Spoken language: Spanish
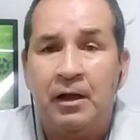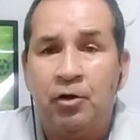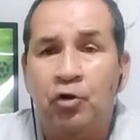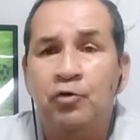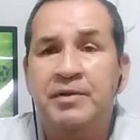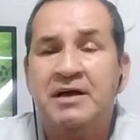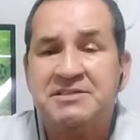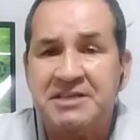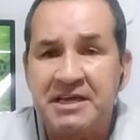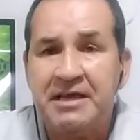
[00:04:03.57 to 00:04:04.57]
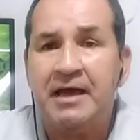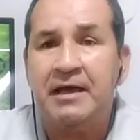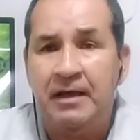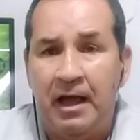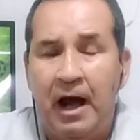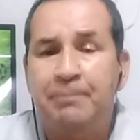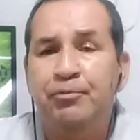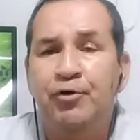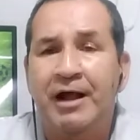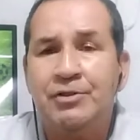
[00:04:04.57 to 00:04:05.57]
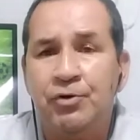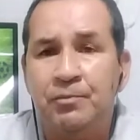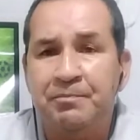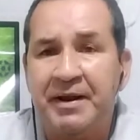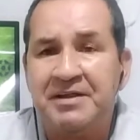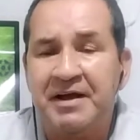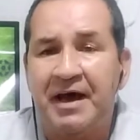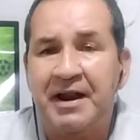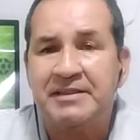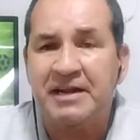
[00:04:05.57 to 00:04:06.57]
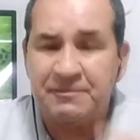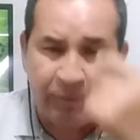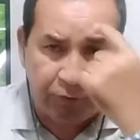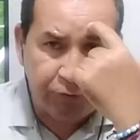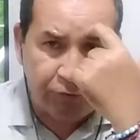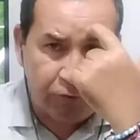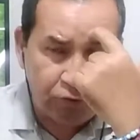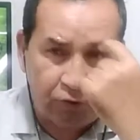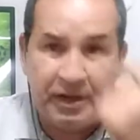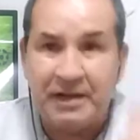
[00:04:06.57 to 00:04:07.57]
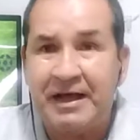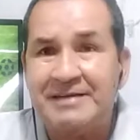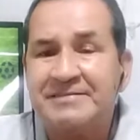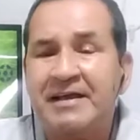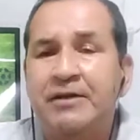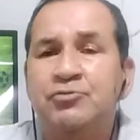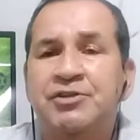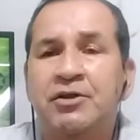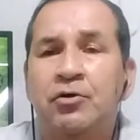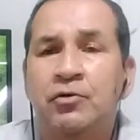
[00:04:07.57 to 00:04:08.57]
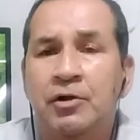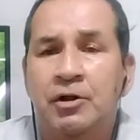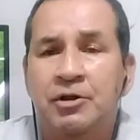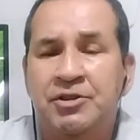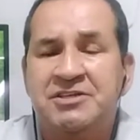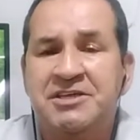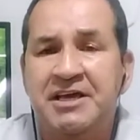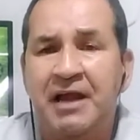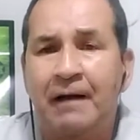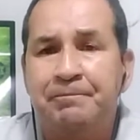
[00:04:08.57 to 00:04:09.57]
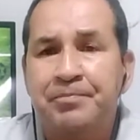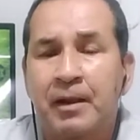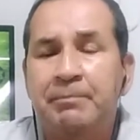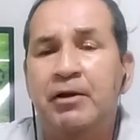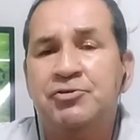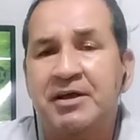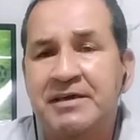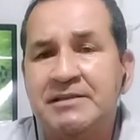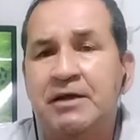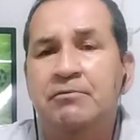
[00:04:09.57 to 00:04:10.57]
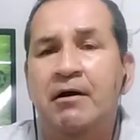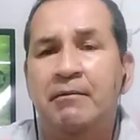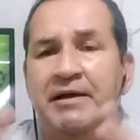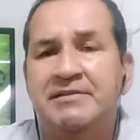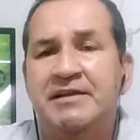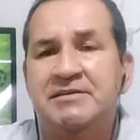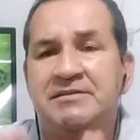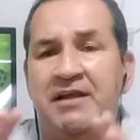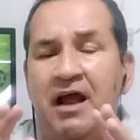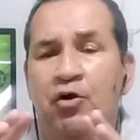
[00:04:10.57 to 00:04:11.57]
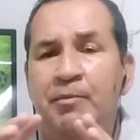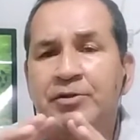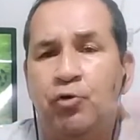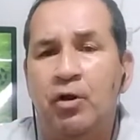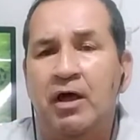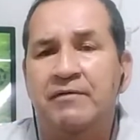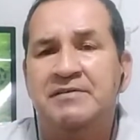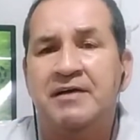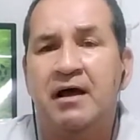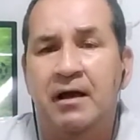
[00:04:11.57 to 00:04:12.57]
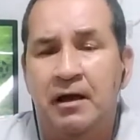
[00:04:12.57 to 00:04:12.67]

Colombia sigue apurando para llegar al 3 por 1, no le alcanza en un tiro de esquina, pelota quieta nuevamente, se la come toda la defensa